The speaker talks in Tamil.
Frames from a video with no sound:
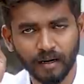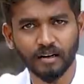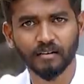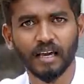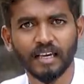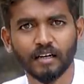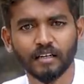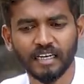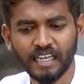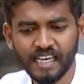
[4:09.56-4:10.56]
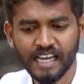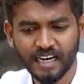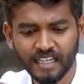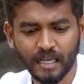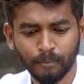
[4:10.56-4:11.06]
பண்ணுறவங்களாக இருக்கட்டும் நீங்கள்
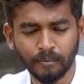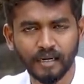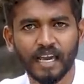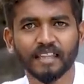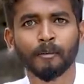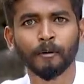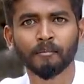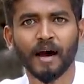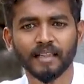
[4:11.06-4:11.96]
என்ன தப்பு பண்ணீங்க அதை எப்படி